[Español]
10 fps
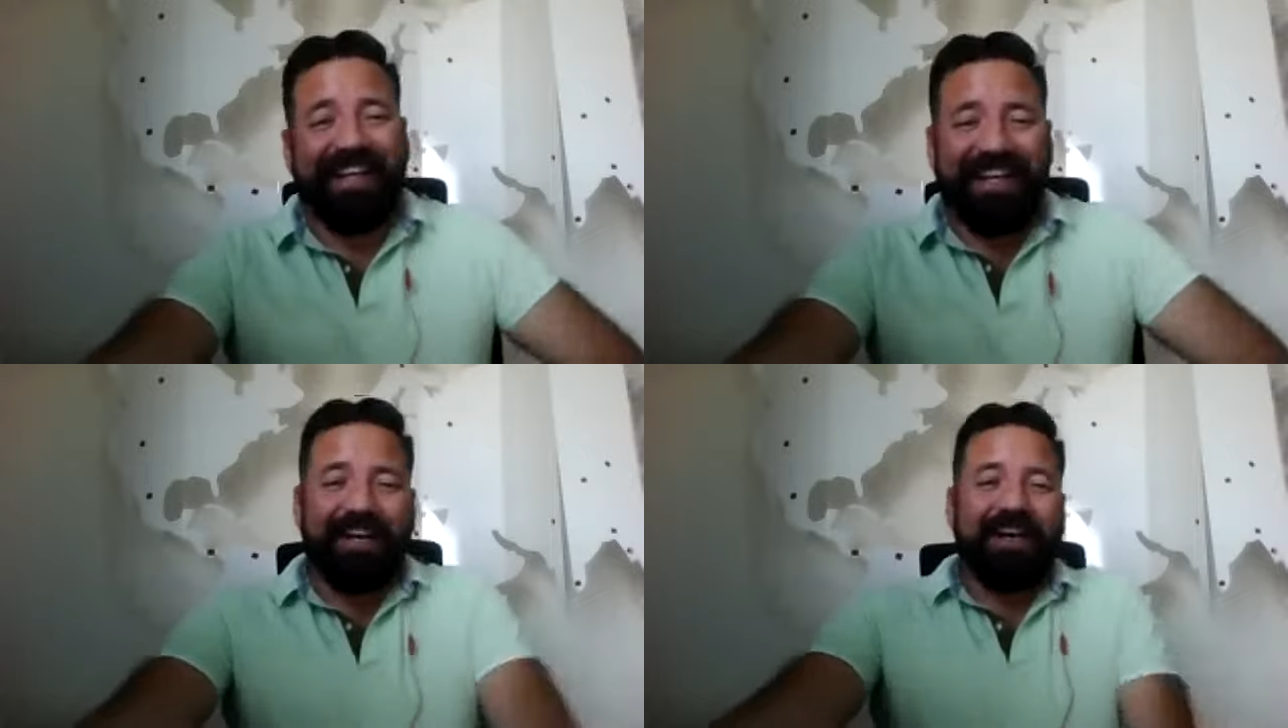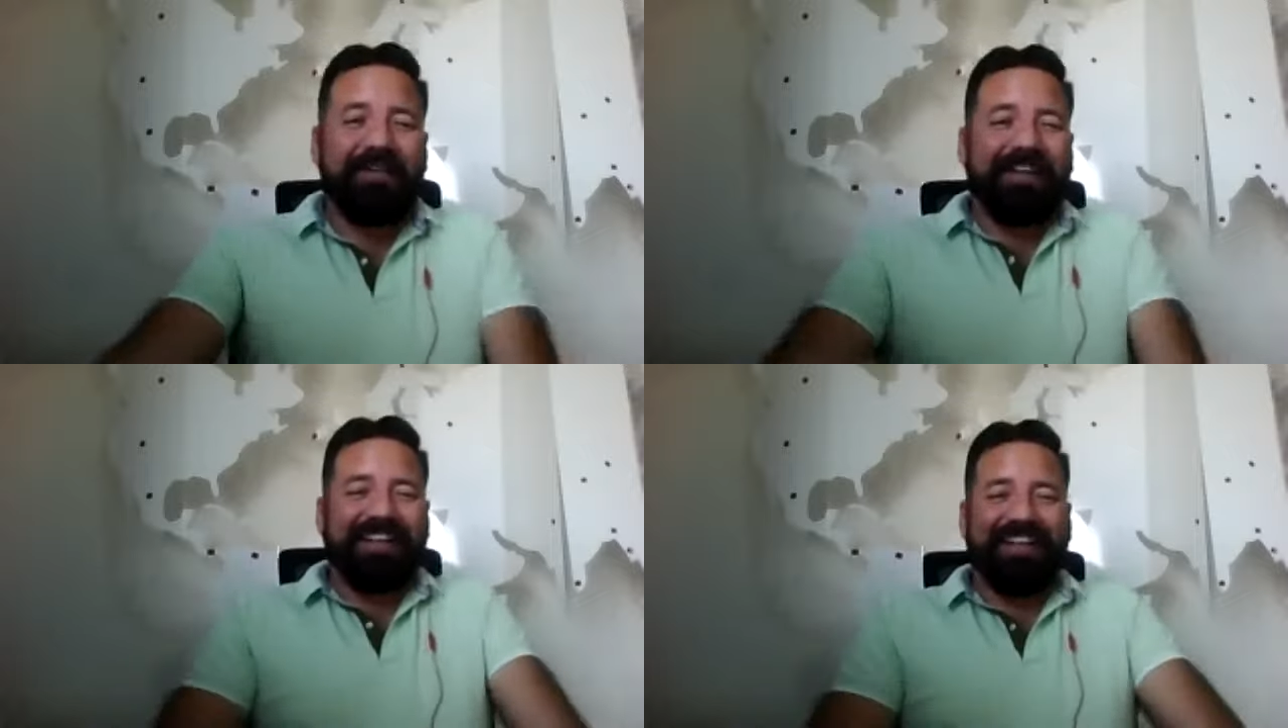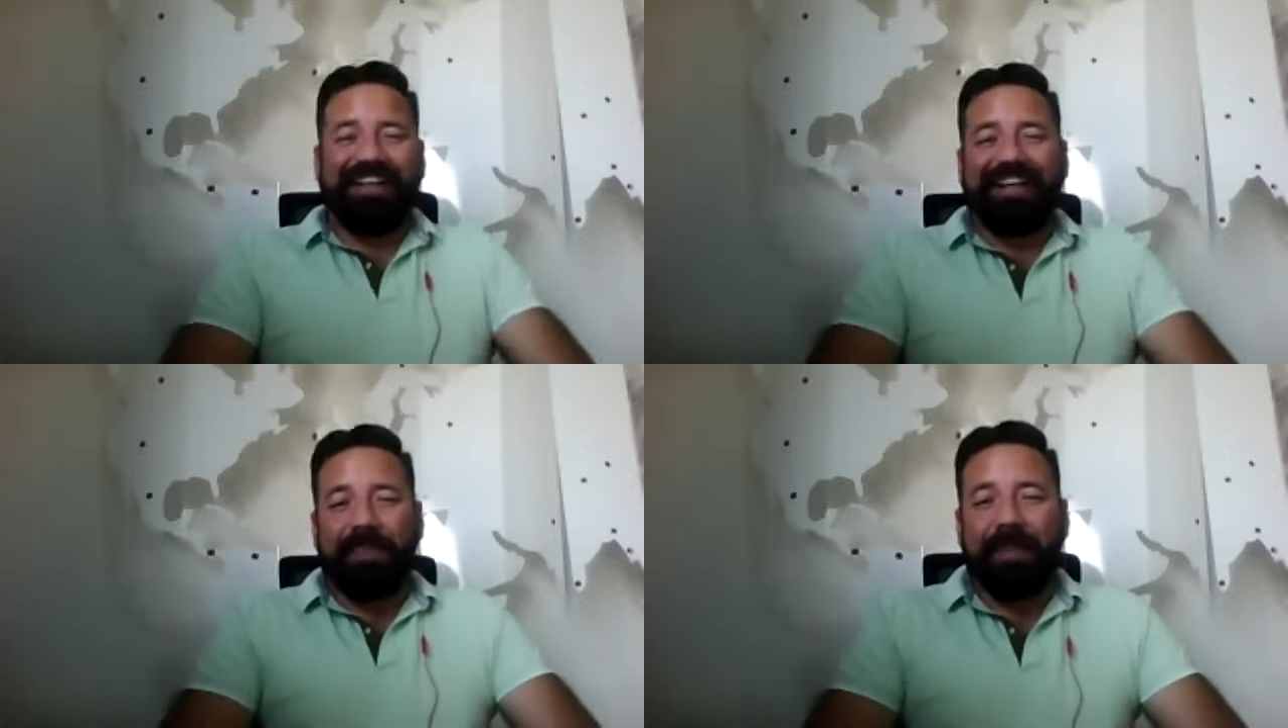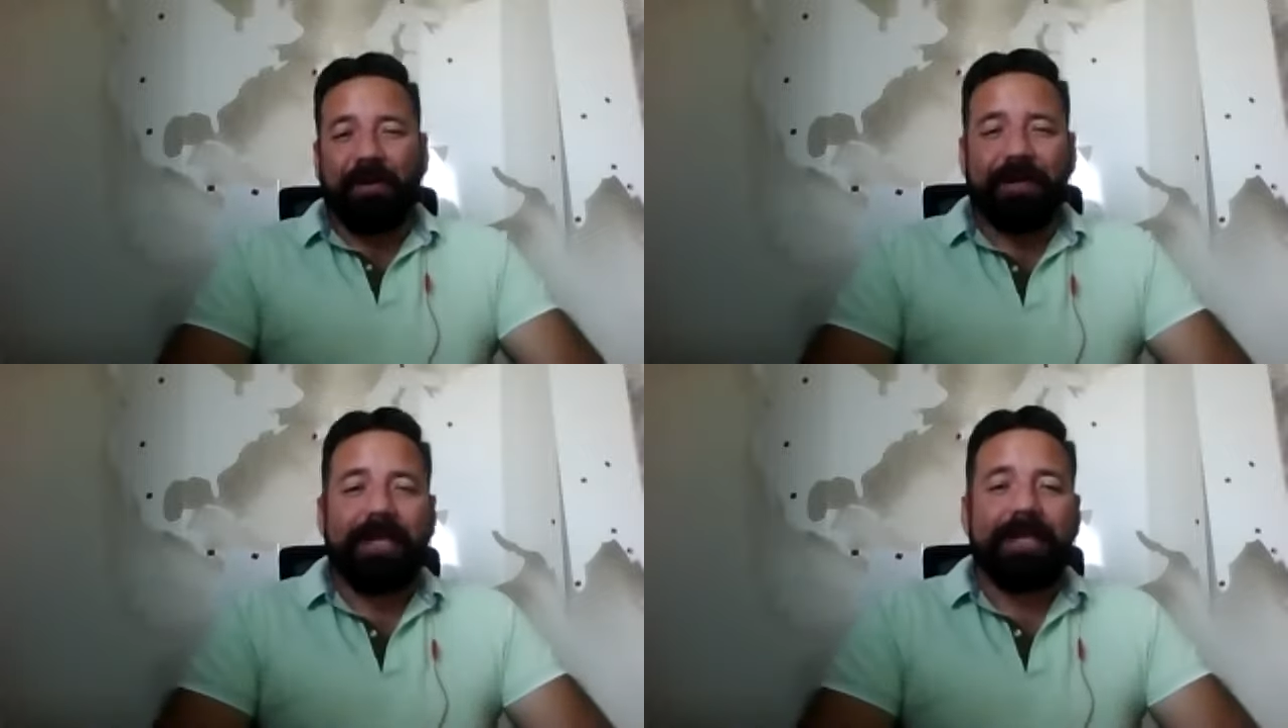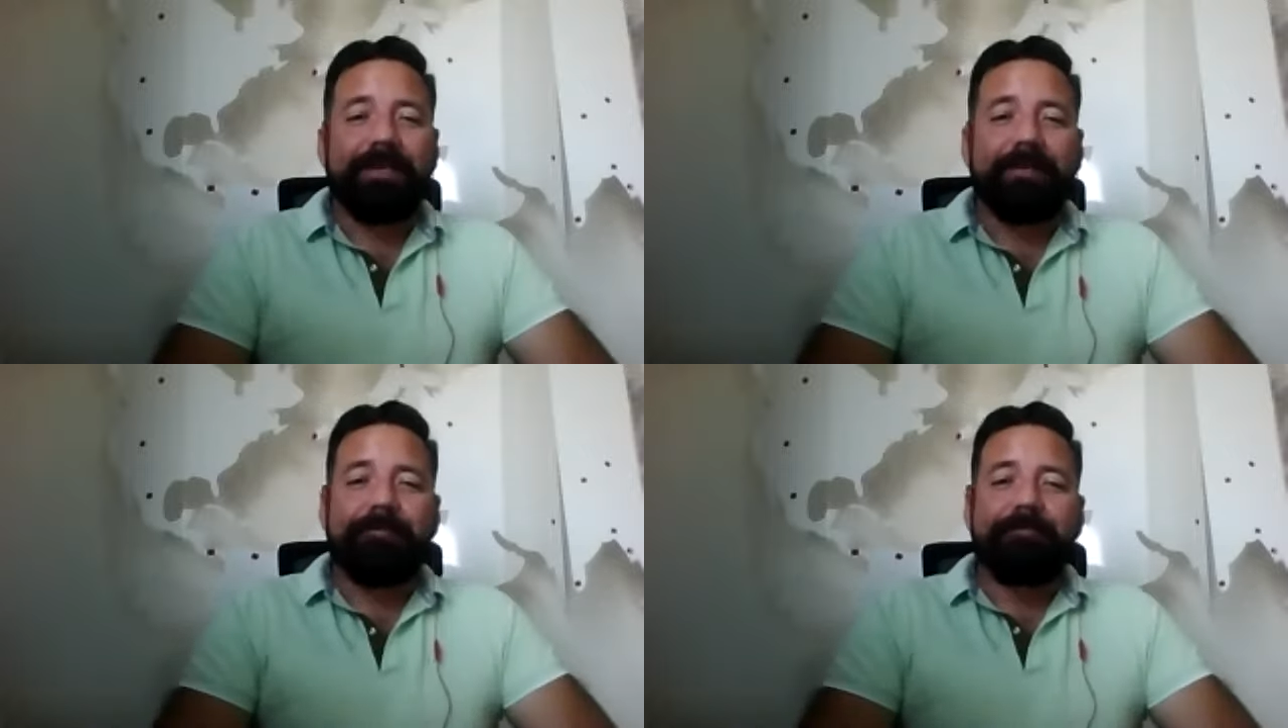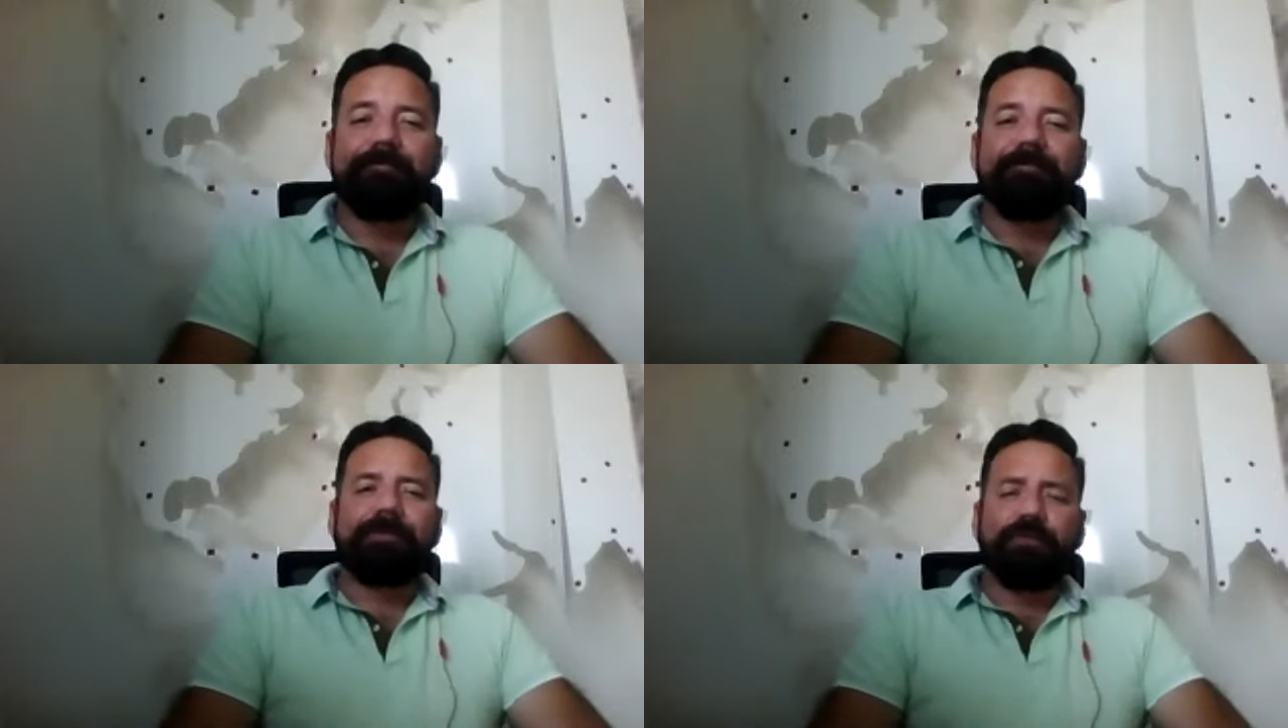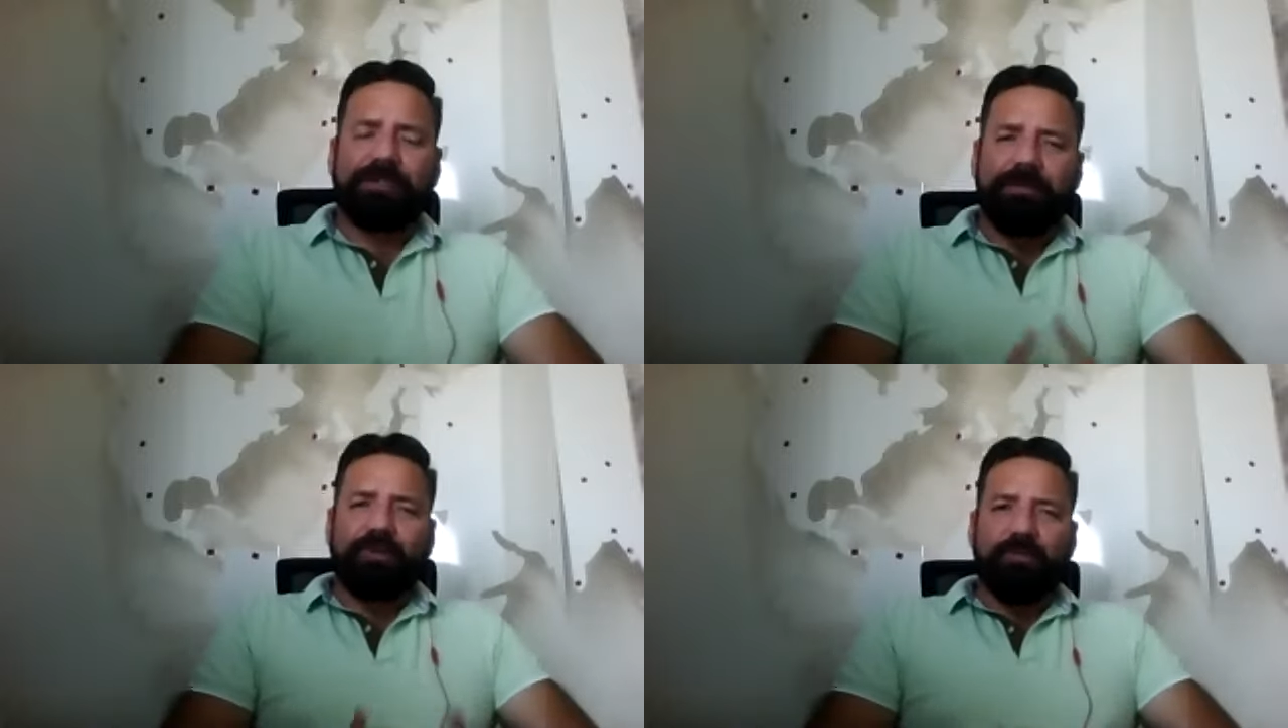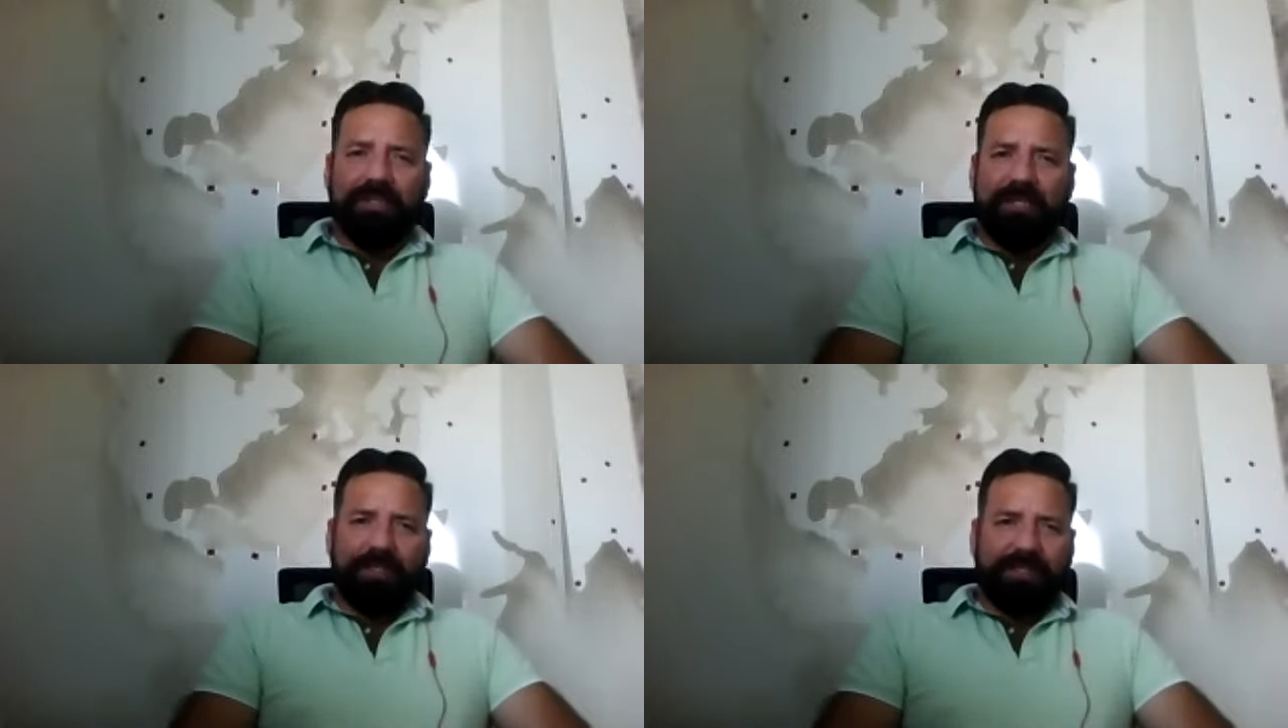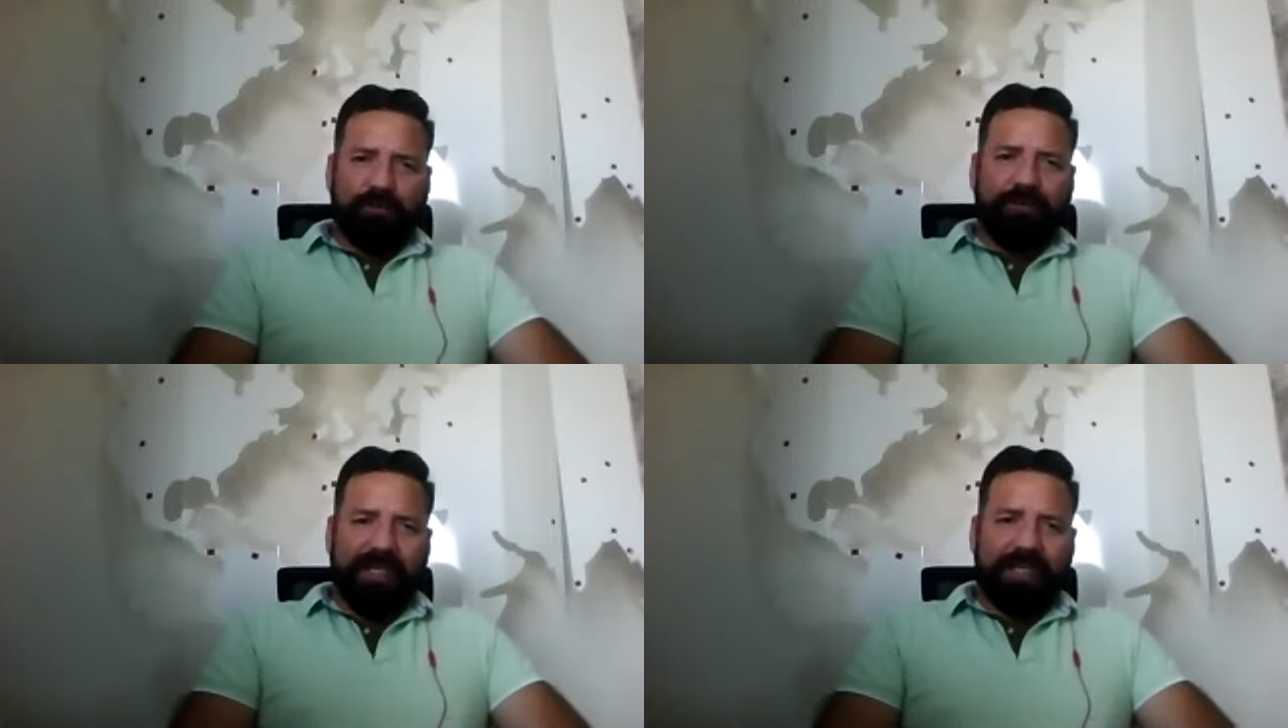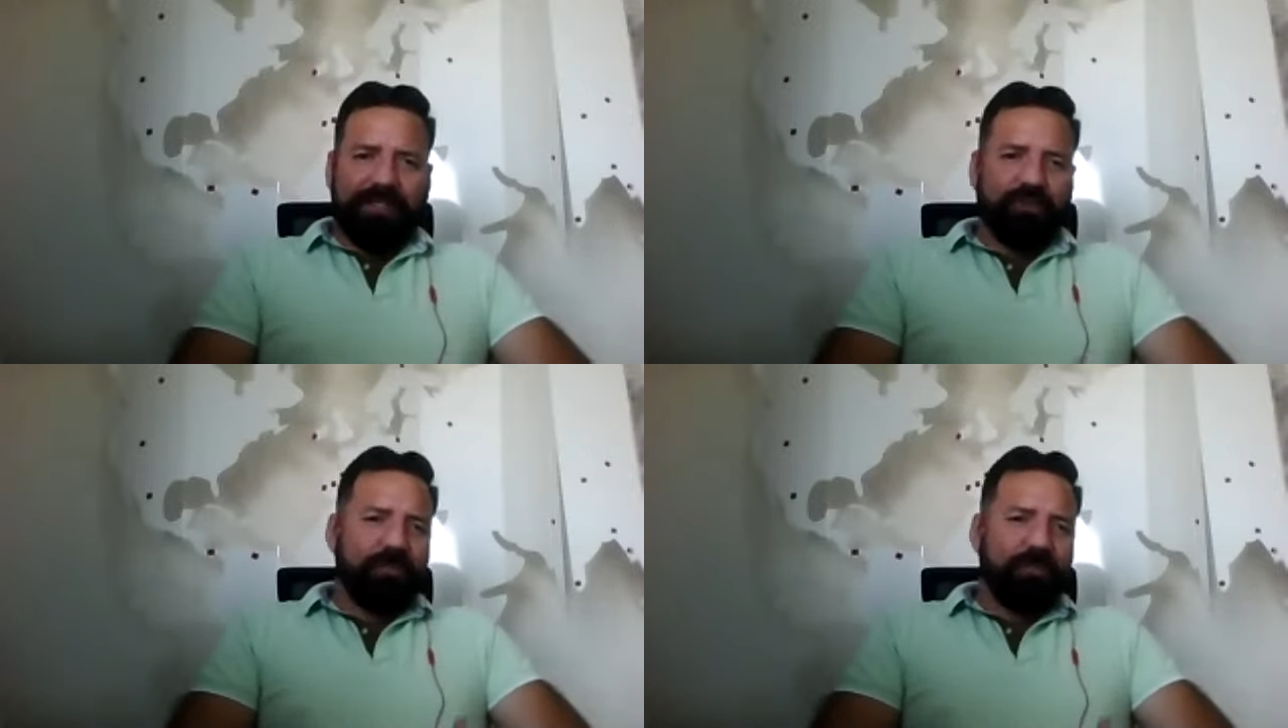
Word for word: Así es. Oye, ¿y tú sabes cómo están ahorita tus clientes?